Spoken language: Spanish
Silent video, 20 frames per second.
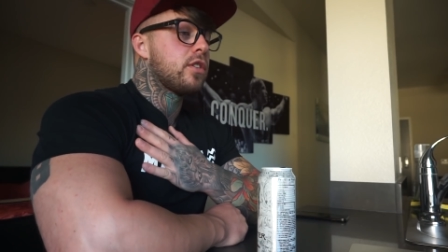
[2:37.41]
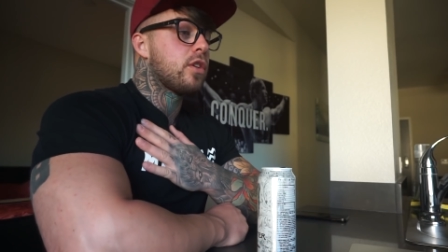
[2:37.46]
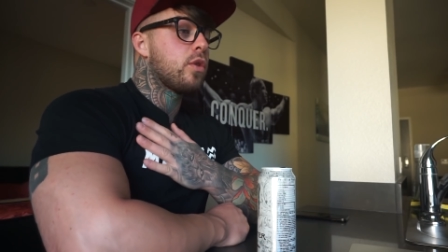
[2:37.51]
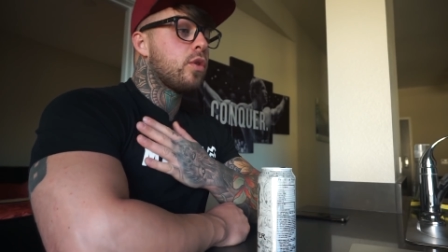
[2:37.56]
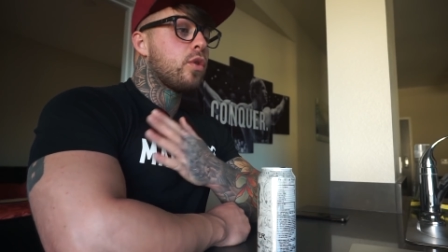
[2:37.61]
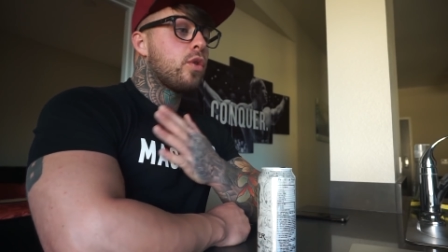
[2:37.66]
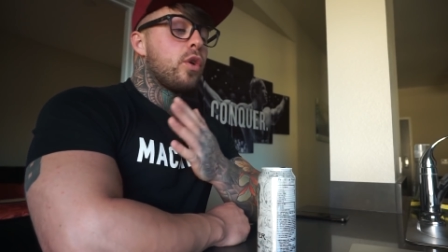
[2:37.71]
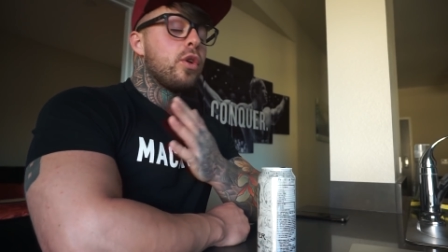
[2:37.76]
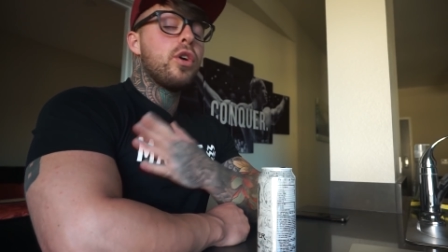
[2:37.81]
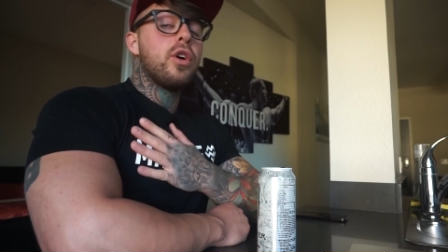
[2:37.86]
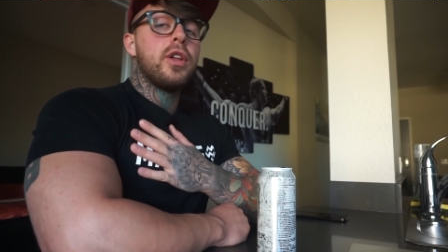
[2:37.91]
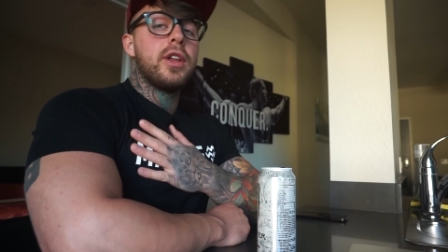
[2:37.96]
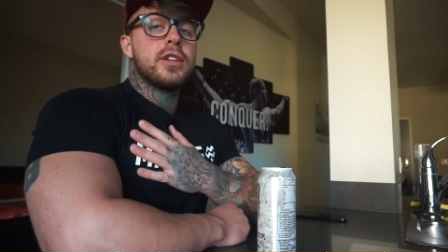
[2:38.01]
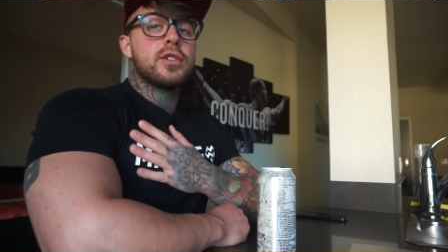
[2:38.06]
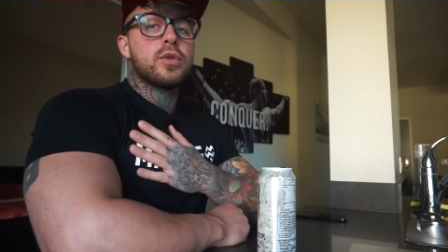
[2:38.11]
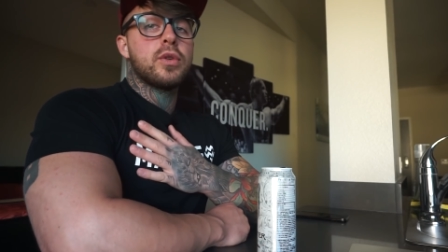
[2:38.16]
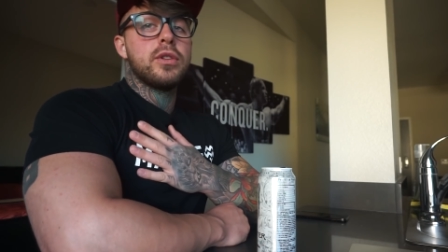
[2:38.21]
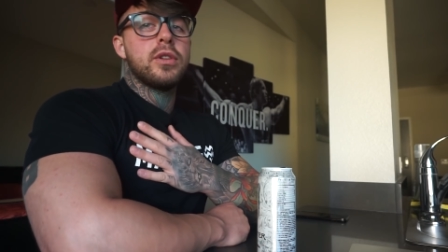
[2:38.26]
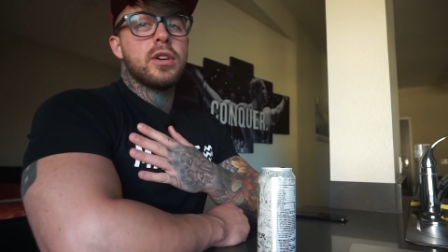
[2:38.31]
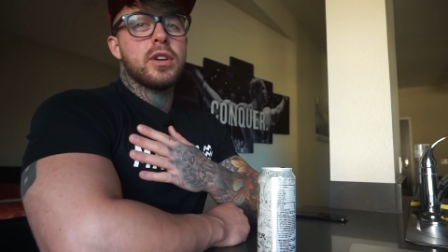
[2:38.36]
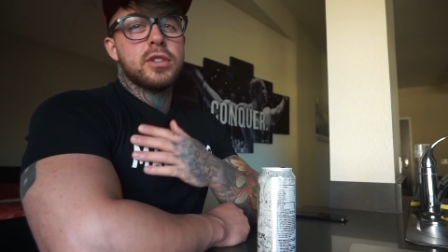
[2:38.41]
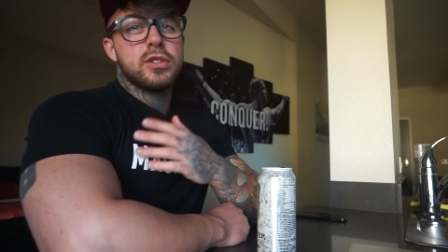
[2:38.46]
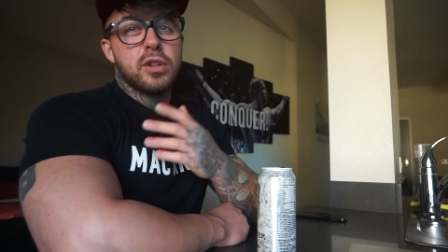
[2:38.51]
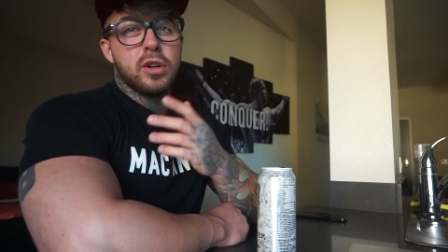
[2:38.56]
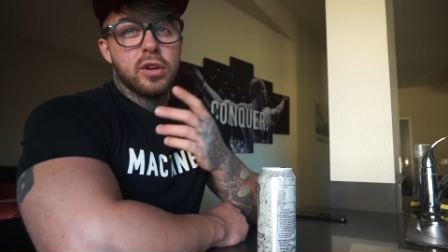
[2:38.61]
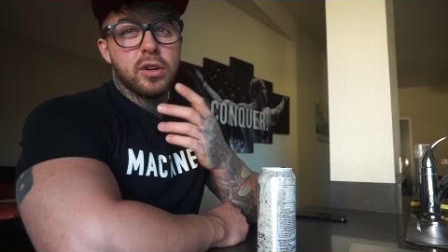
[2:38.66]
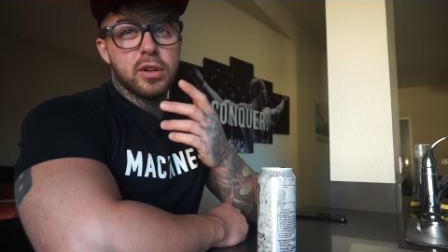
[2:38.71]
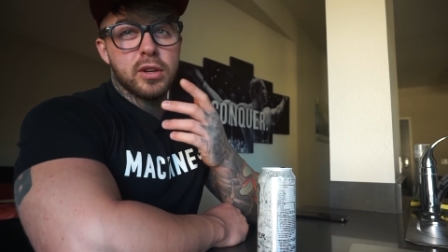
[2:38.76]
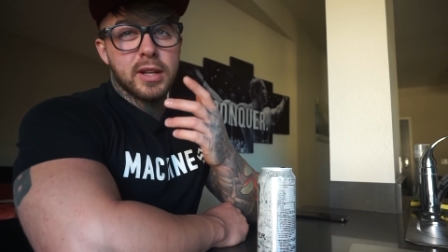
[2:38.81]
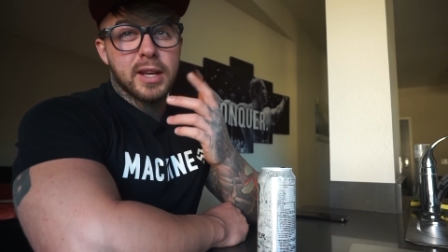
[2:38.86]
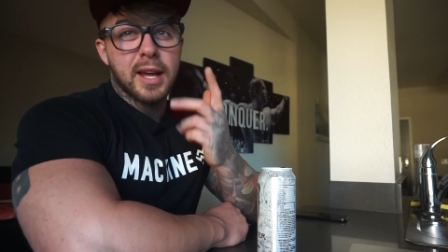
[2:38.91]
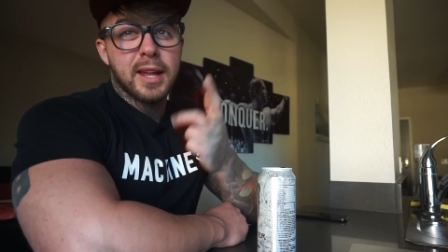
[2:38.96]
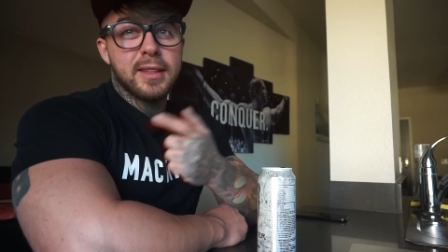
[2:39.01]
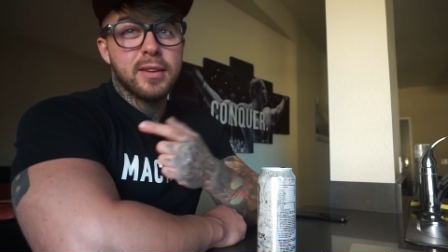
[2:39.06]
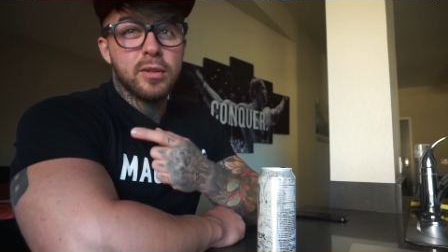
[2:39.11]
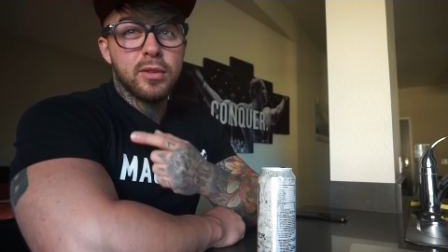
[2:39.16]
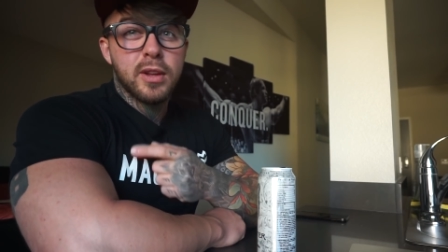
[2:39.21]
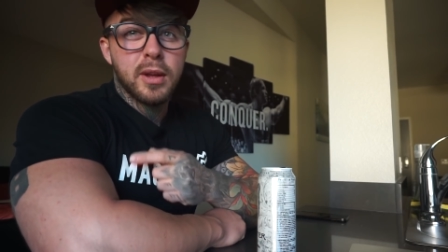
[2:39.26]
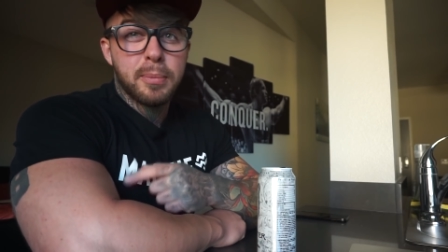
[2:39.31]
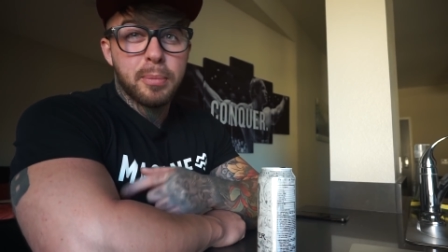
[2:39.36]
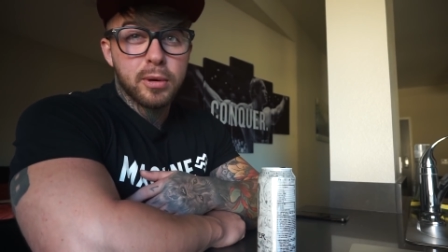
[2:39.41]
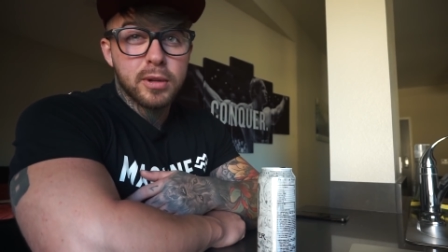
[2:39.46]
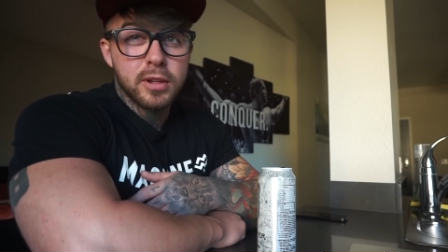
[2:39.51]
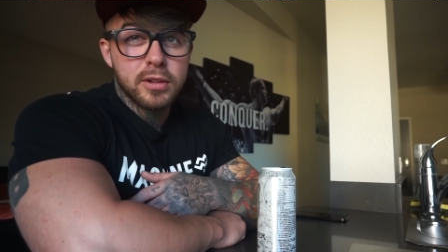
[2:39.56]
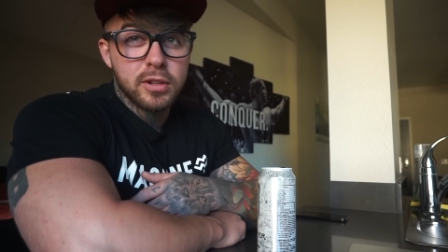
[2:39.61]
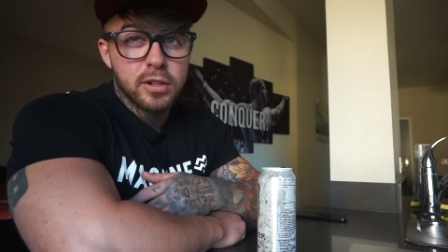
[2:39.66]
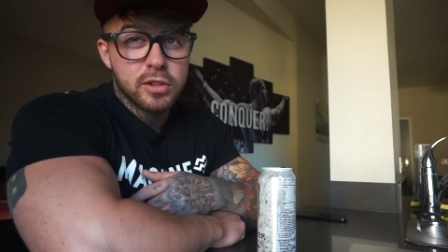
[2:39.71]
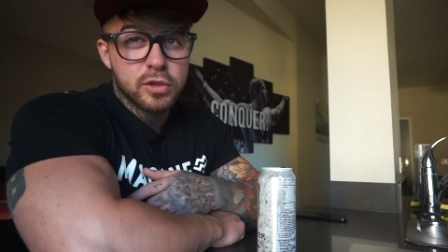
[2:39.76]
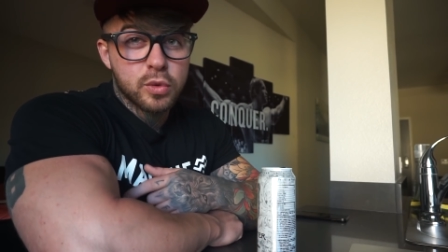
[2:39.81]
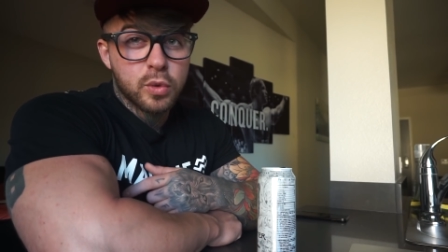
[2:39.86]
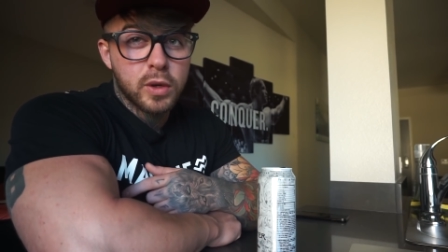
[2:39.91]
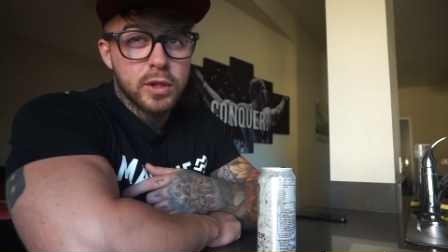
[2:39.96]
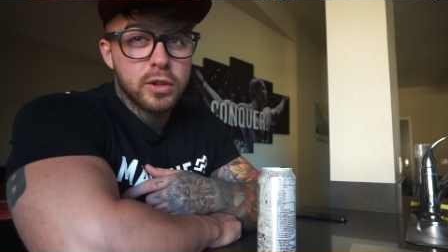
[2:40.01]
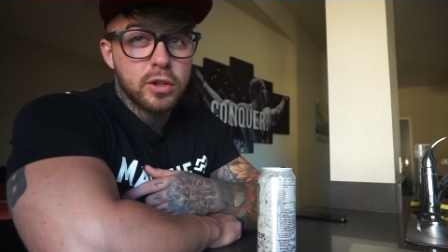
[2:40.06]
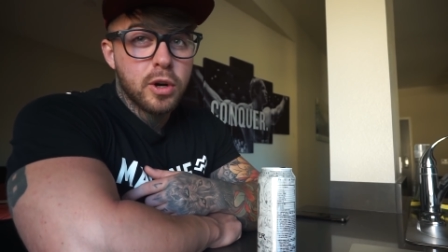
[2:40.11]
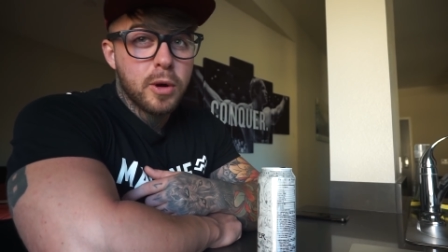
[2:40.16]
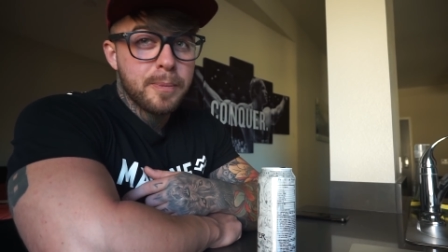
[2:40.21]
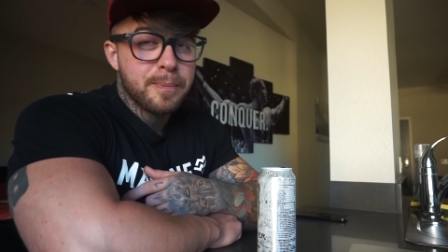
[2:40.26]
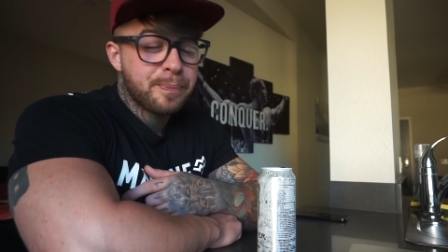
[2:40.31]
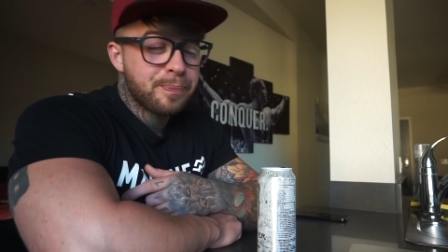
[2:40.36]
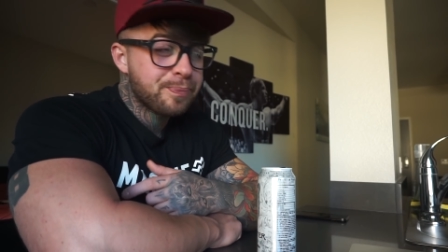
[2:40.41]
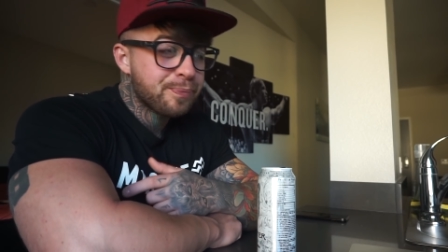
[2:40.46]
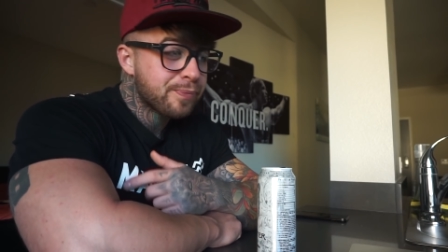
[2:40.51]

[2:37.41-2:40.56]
tengo un código de descuento que son que hace un 10% de descuento.